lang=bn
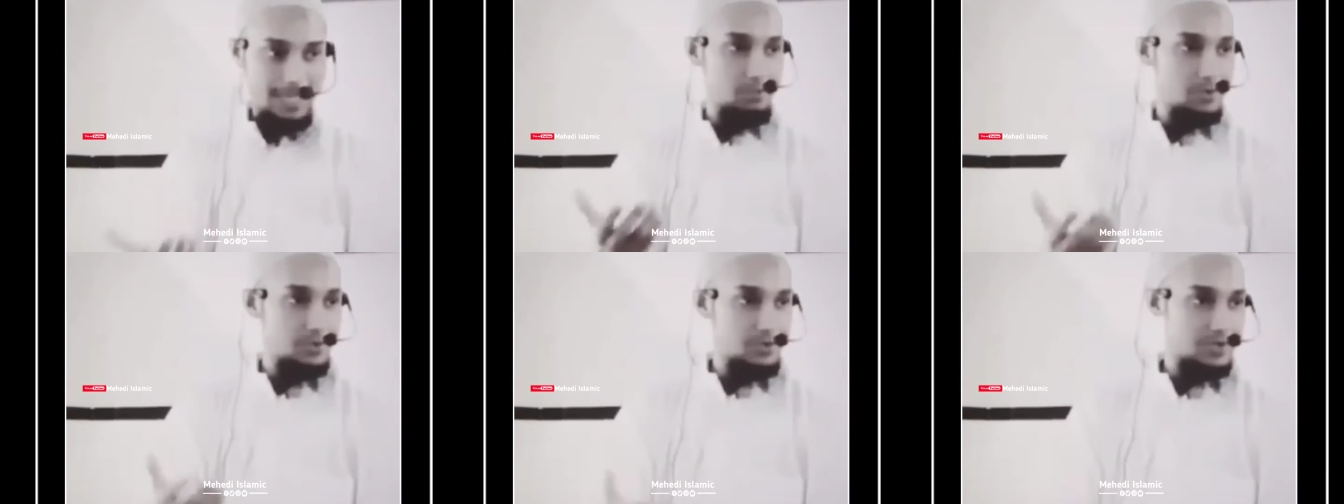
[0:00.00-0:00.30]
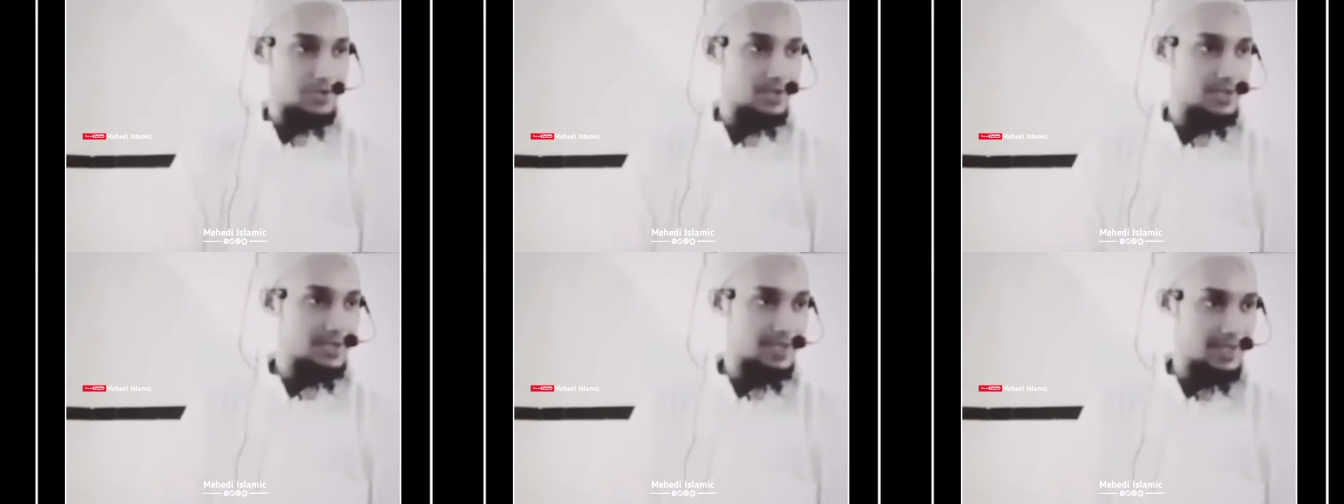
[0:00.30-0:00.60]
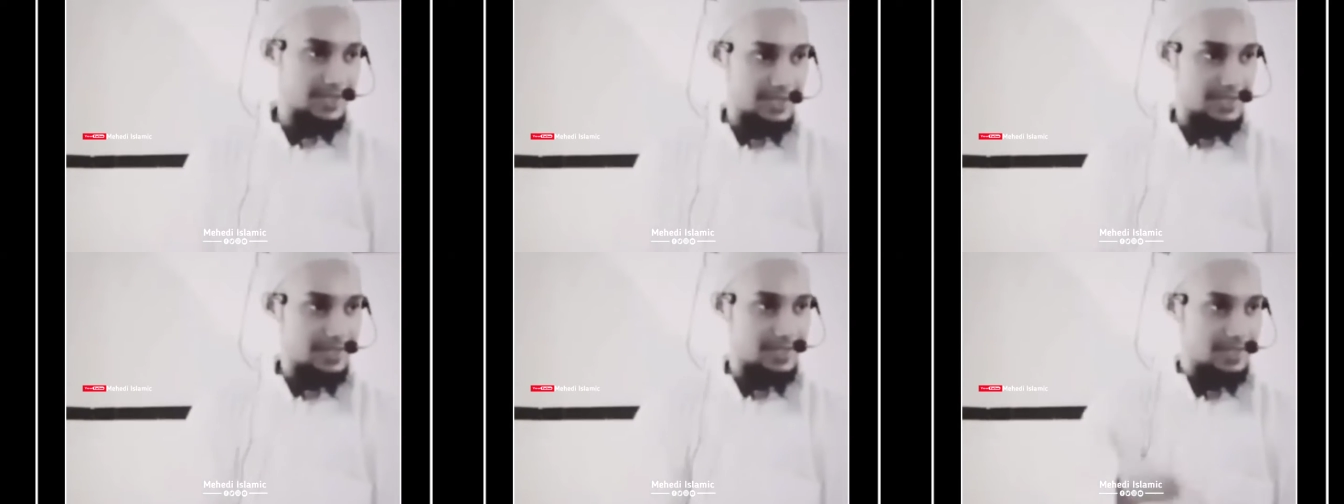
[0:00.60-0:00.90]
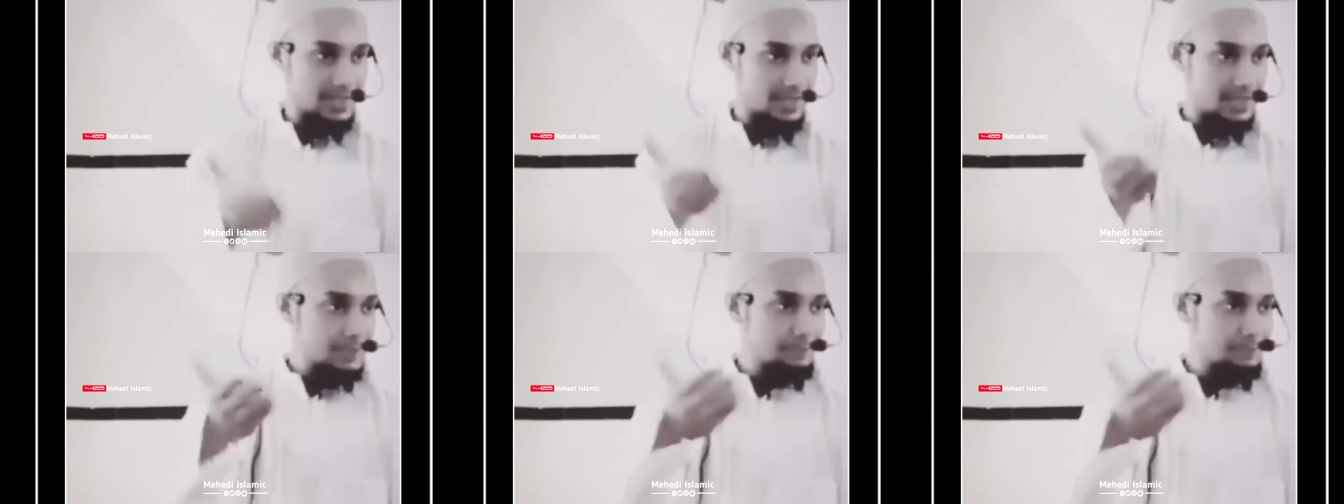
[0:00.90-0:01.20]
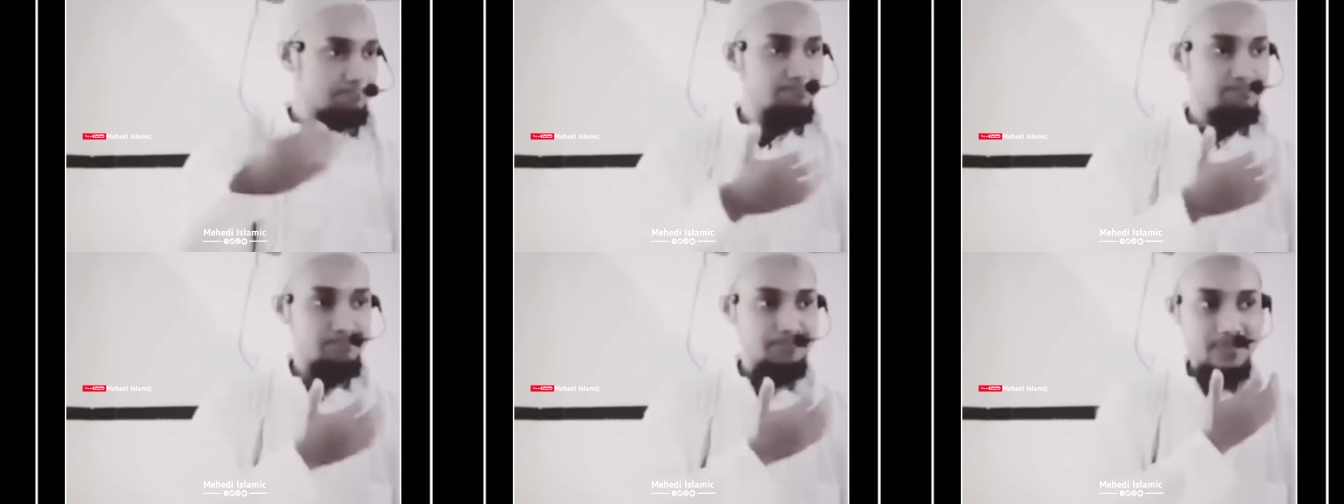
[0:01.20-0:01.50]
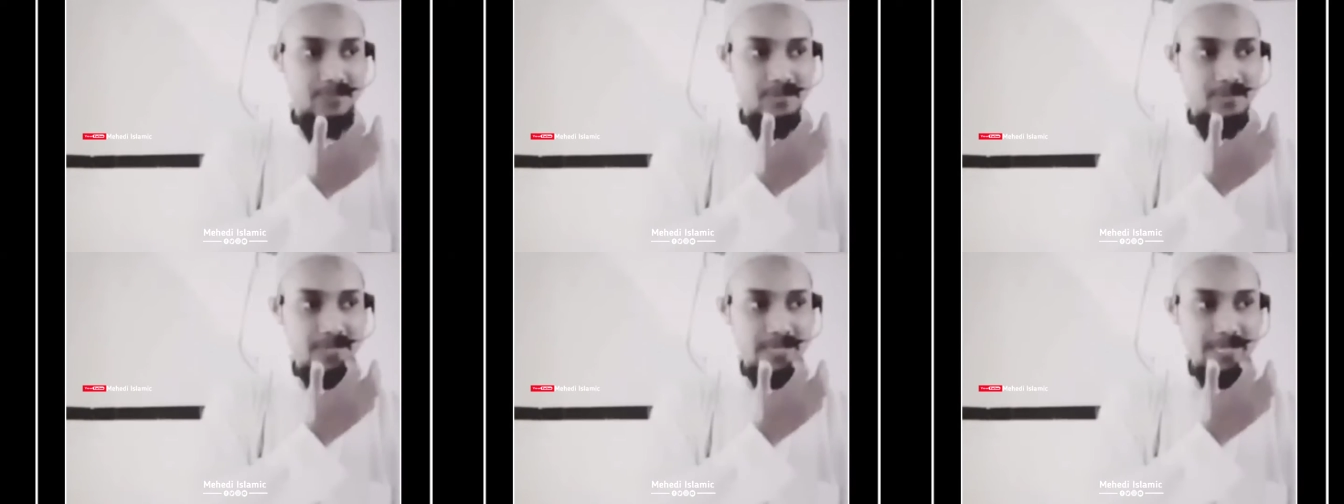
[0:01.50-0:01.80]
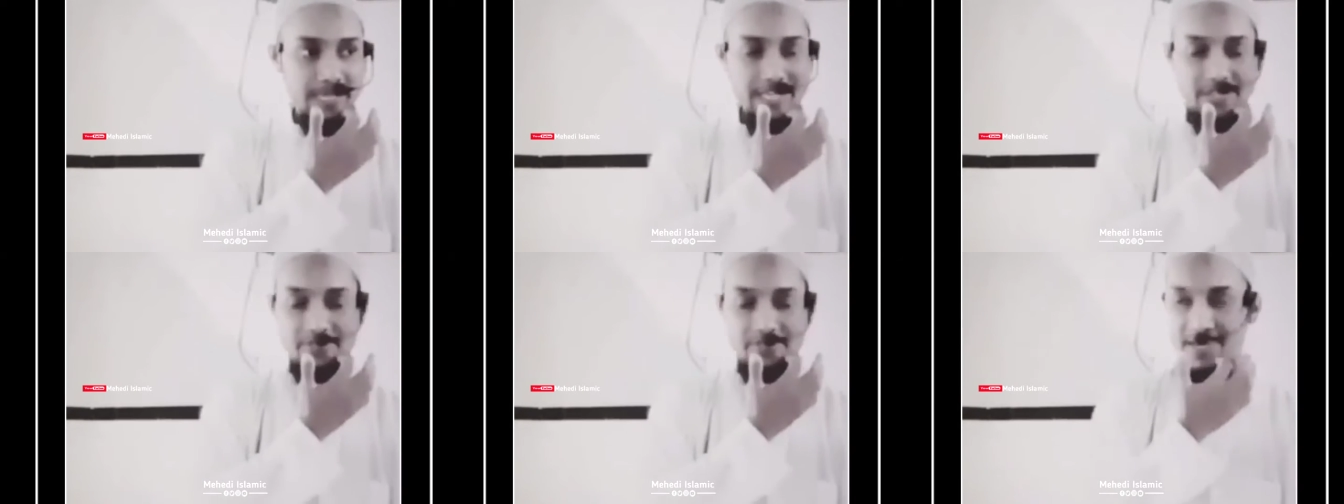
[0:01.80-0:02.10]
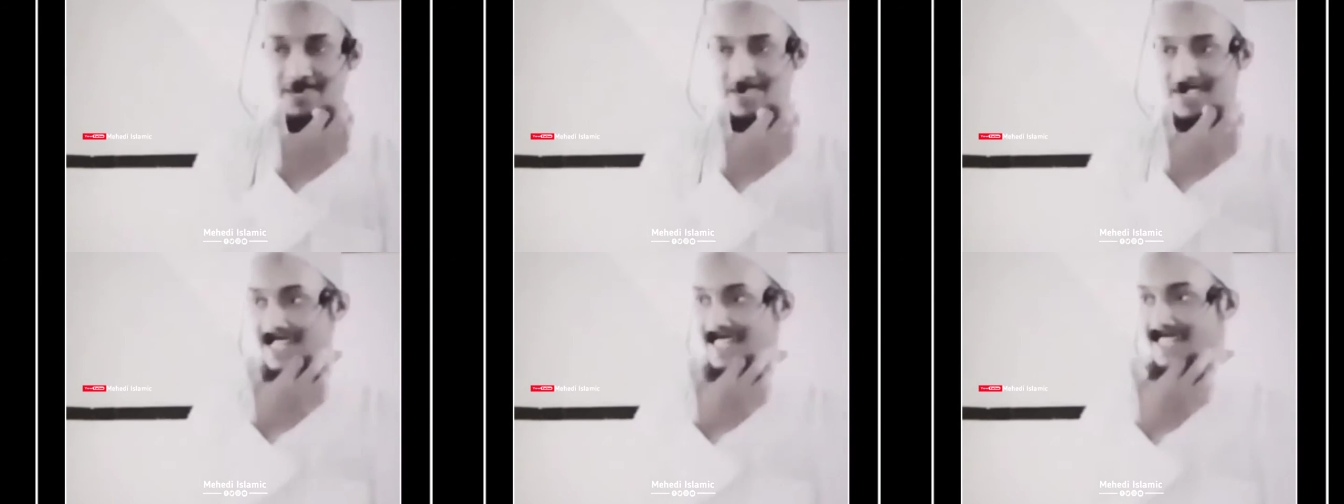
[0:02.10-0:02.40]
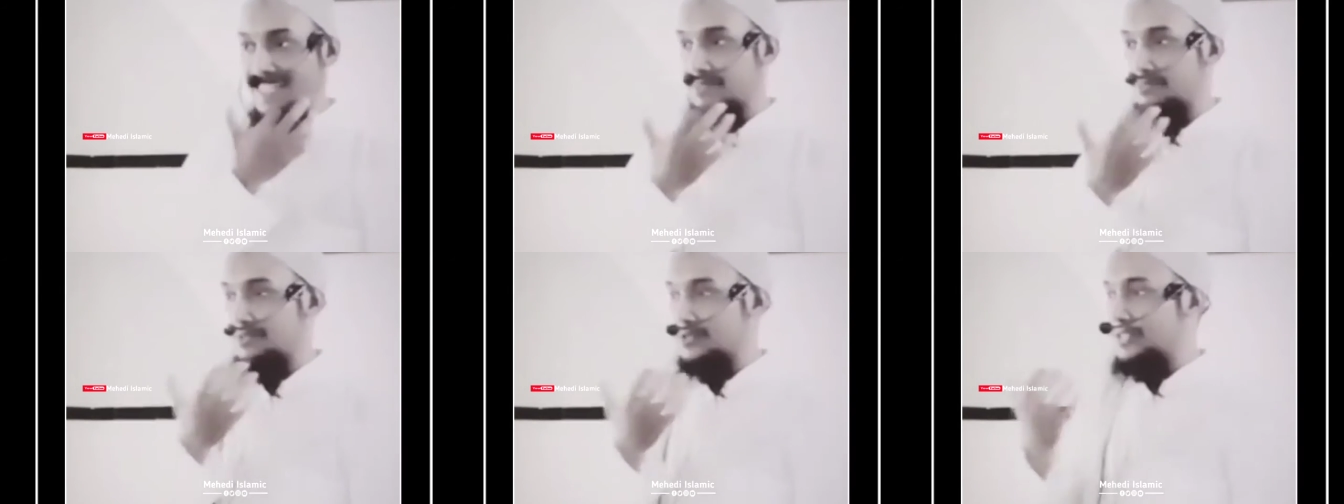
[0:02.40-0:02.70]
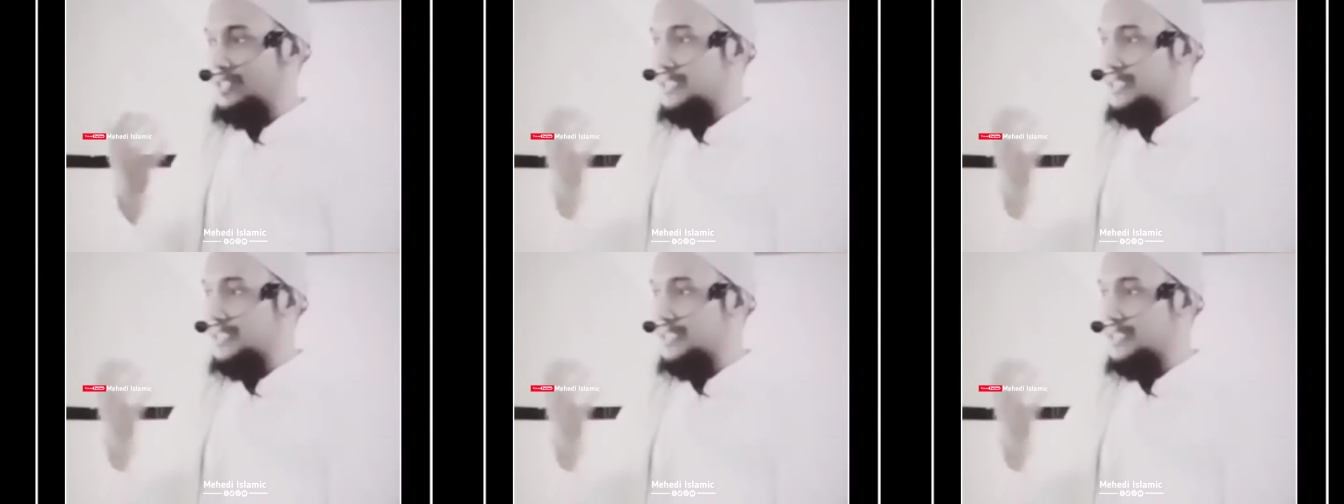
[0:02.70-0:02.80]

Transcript: বালা পড়ছে ছেলেদেরকে দেখেন ইভেন ছেলেদের